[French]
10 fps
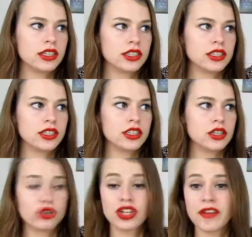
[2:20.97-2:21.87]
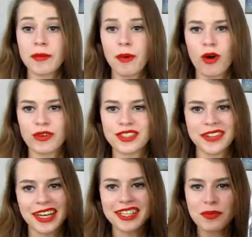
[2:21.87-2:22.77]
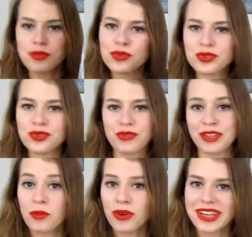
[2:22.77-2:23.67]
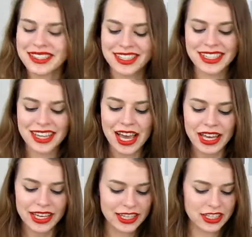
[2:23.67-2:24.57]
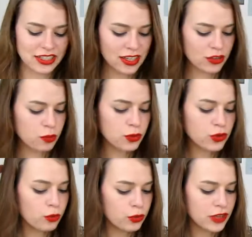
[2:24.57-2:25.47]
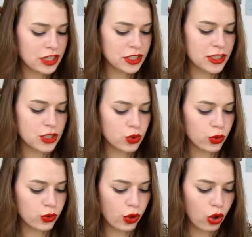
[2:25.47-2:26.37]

qui, que je n'avais pas en fait. C'est vrai que j'ai beaucoup de vêtements classiques et j'essaye de plus en plus d'acheter des choses...